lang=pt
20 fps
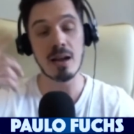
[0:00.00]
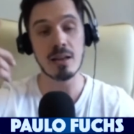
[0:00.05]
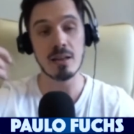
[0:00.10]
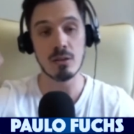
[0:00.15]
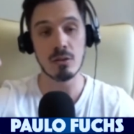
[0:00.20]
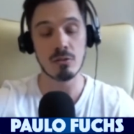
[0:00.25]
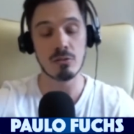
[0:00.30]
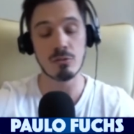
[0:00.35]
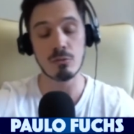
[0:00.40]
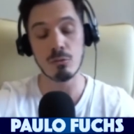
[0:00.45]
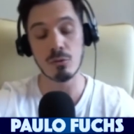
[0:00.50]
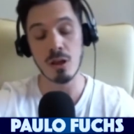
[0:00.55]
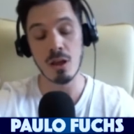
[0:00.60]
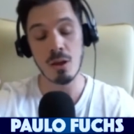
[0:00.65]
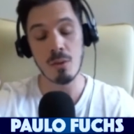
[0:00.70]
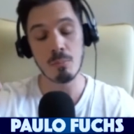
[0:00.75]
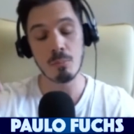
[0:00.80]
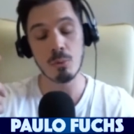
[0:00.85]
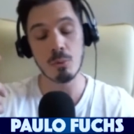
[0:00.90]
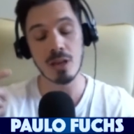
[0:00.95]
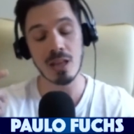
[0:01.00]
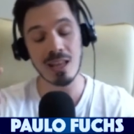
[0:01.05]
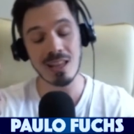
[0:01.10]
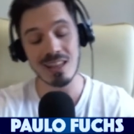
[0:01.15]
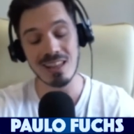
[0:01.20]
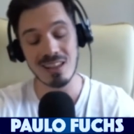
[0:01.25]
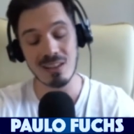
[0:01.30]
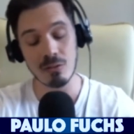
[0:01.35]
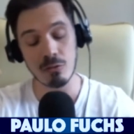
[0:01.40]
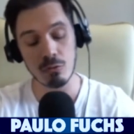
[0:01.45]
e segundo, por que,
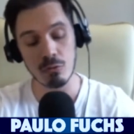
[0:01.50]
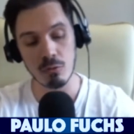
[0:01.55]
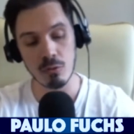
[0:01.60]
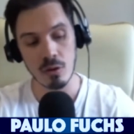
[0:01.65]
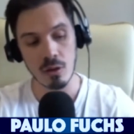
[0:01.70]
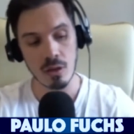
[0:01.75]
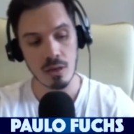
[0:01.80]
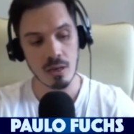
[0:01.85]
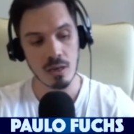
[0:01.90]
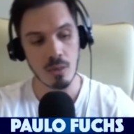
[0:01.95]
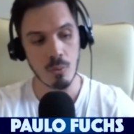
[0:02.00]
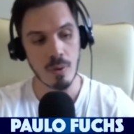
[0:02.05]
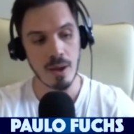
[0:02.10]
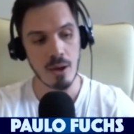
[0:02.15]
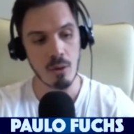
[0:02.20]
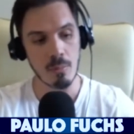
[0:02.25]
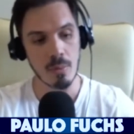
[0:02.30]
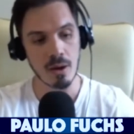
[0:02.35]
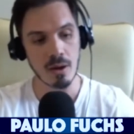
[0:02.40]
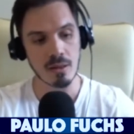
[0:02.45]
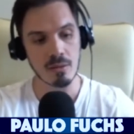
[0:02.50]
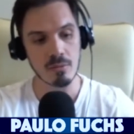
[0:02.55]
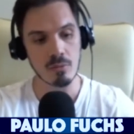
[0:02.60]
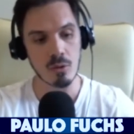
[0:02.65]
que isso não é uma,